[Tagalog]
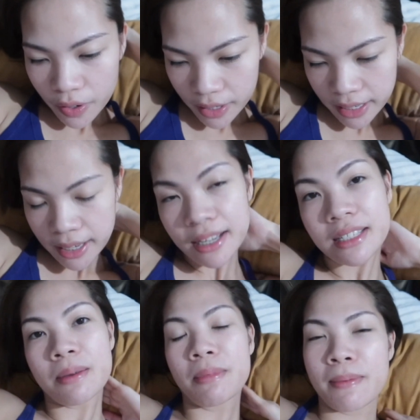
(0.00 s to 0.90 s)
kanina
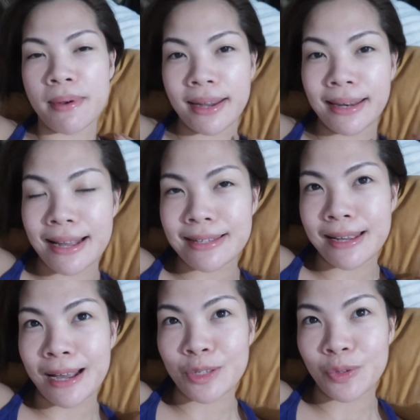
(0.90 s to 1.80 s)
kasi may mga
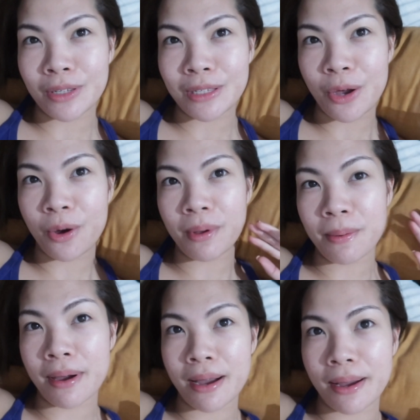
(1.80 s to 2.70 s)
inaasikaso kasi ako may
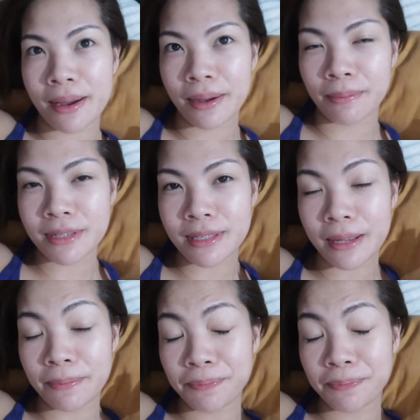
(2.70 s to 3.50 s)
mga basta